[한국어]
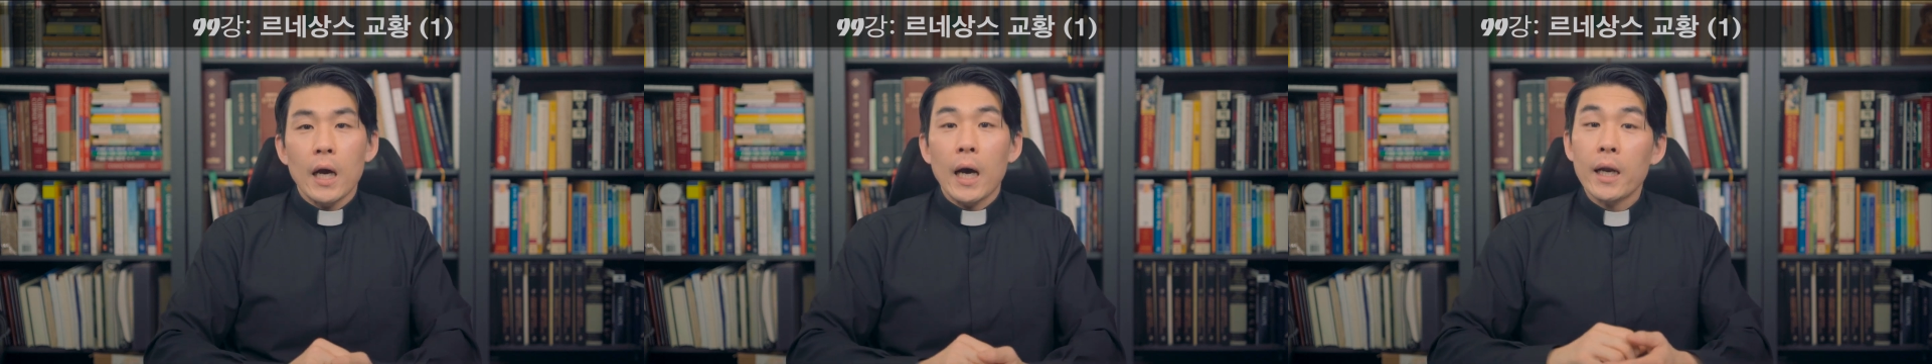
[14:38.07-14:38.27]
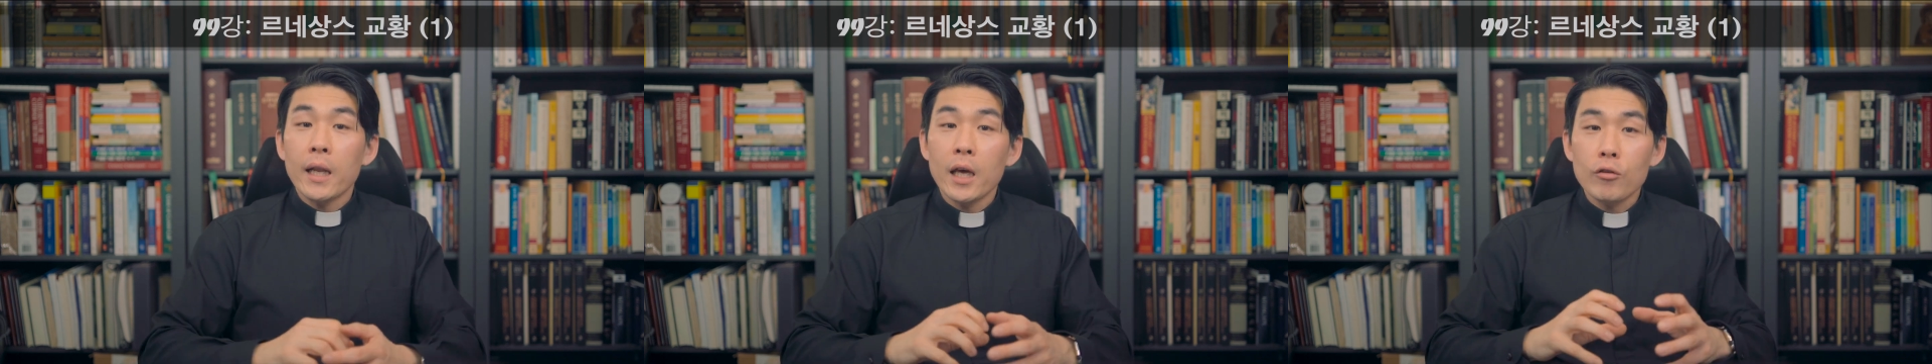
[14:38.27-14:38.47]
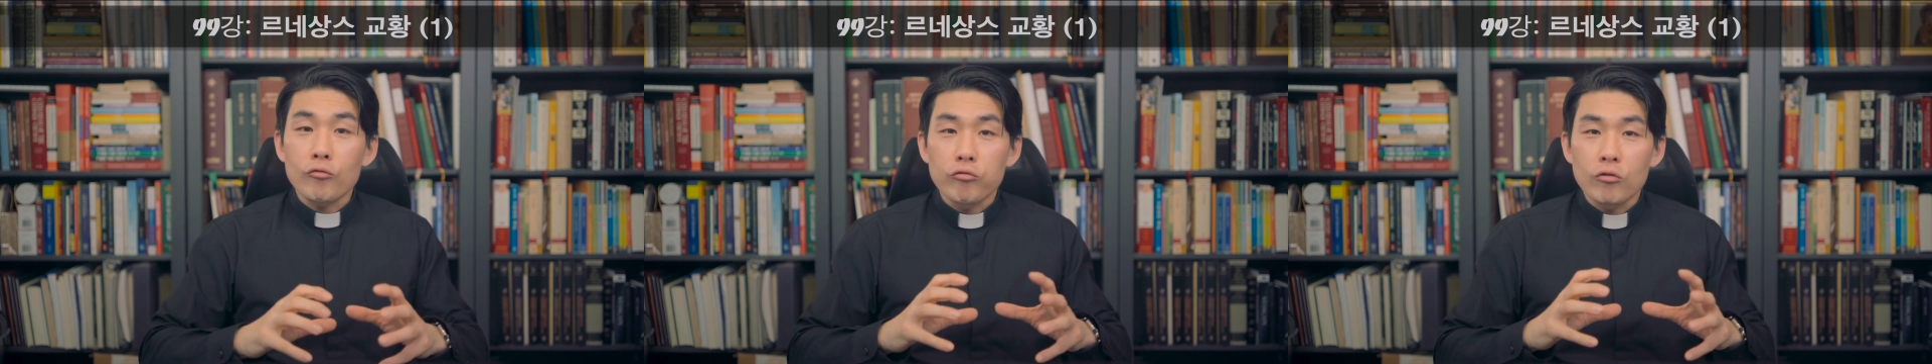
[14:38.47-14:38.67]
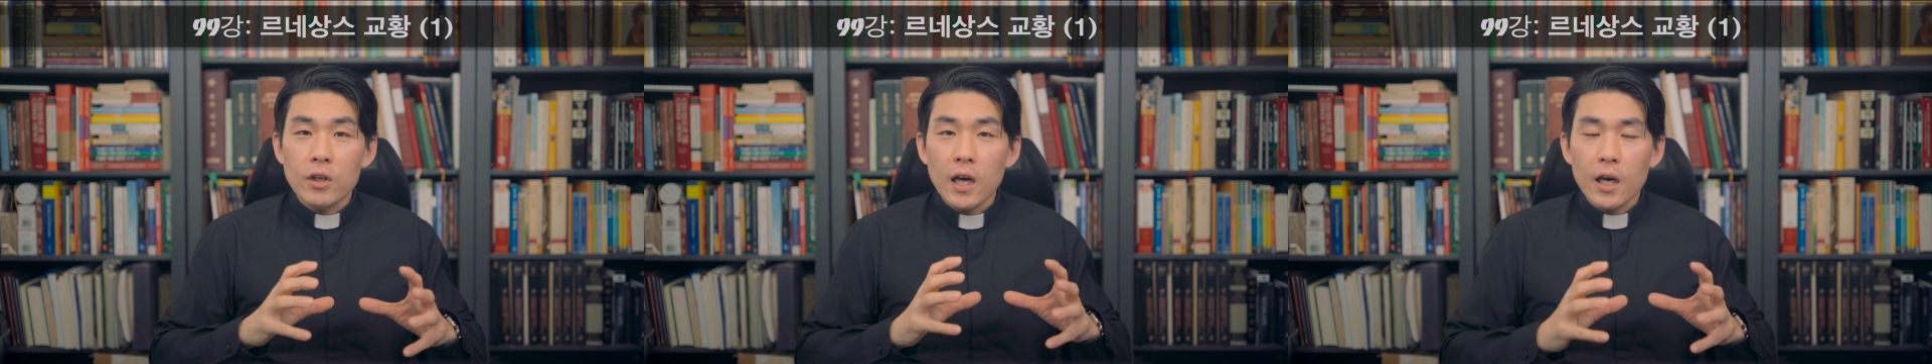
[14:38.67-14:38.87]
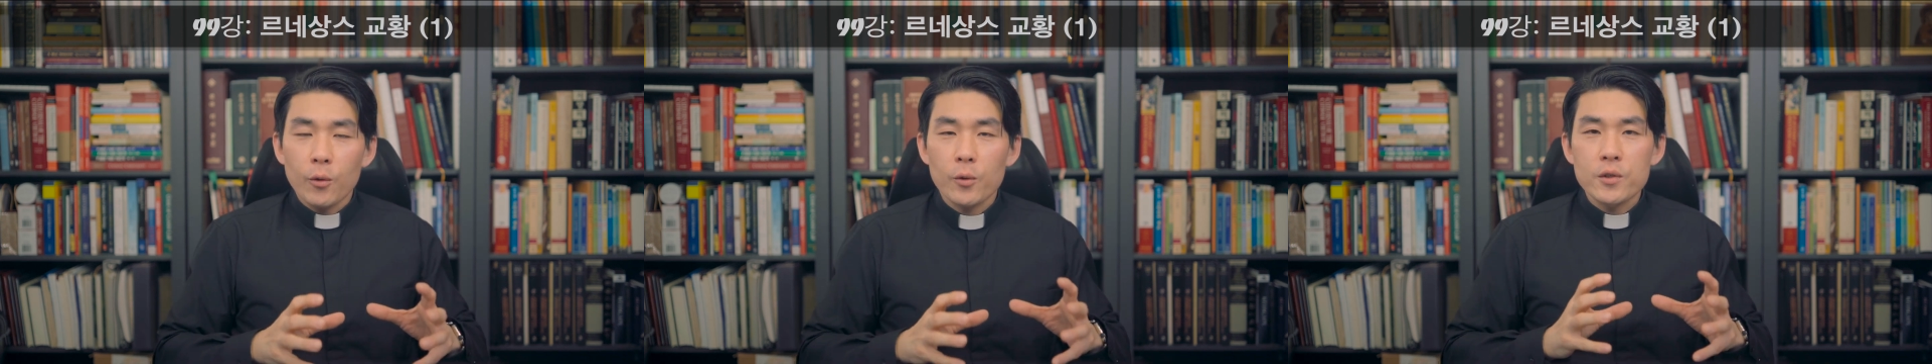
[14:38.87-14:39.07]
하나의
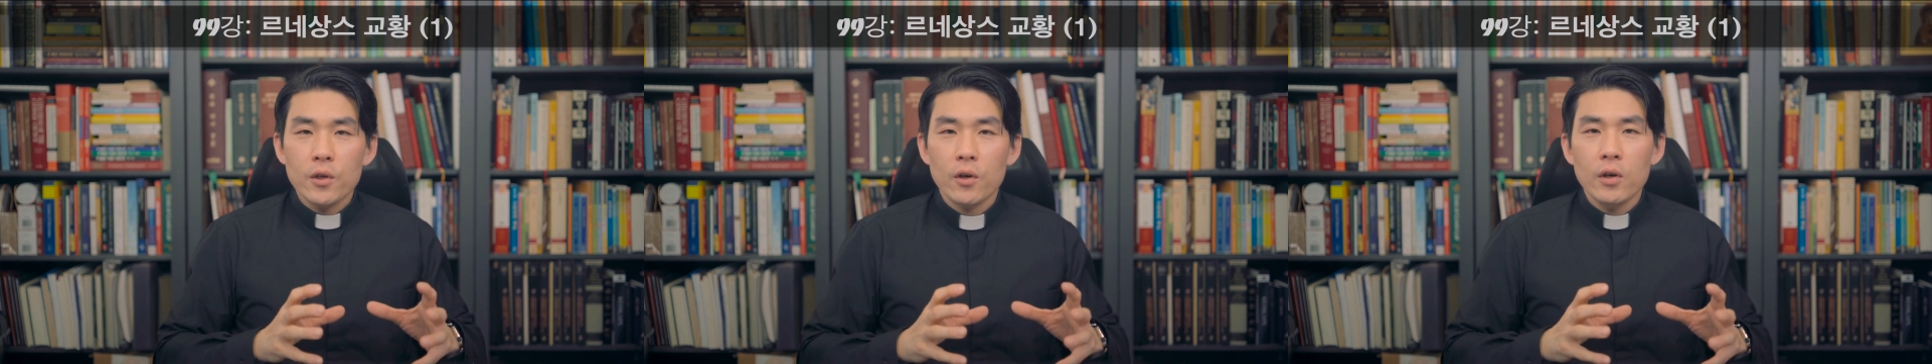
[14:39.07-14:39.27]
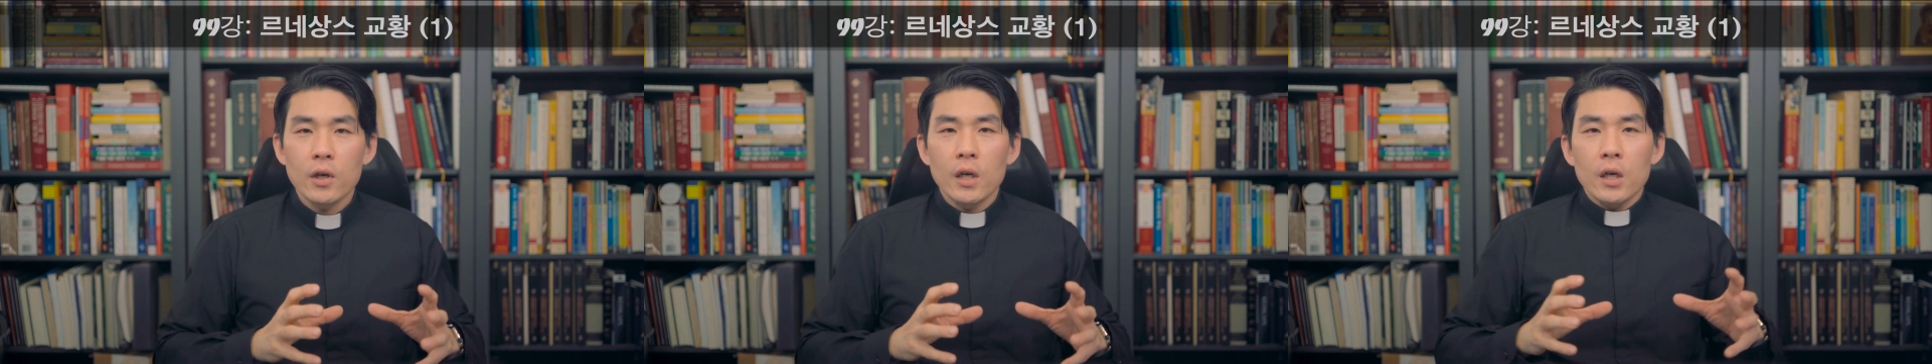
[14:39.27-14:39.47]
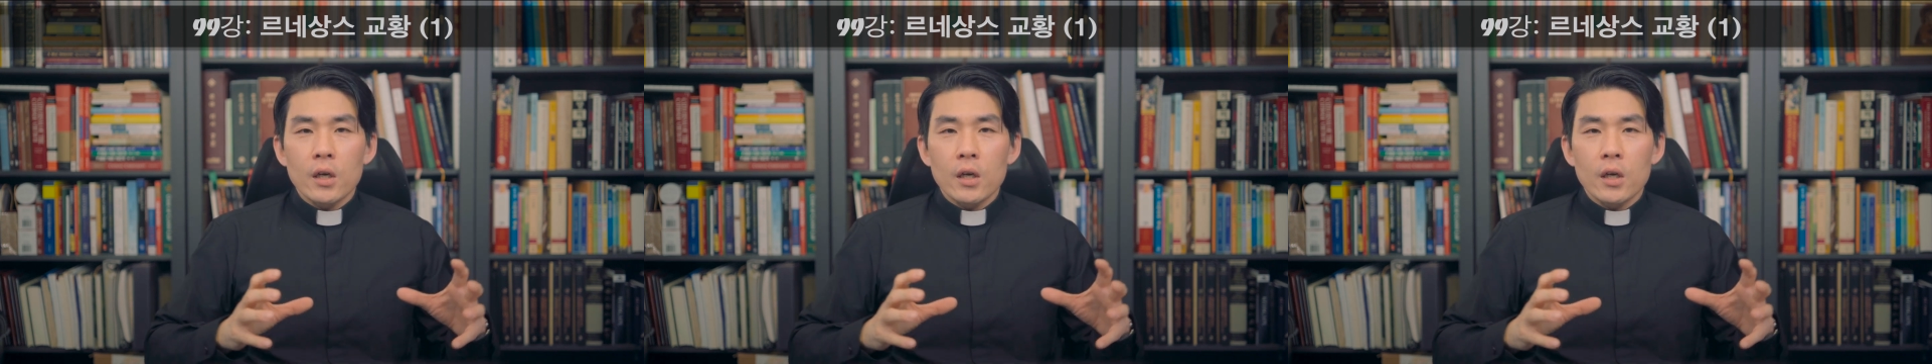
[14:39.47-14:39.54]
국가로서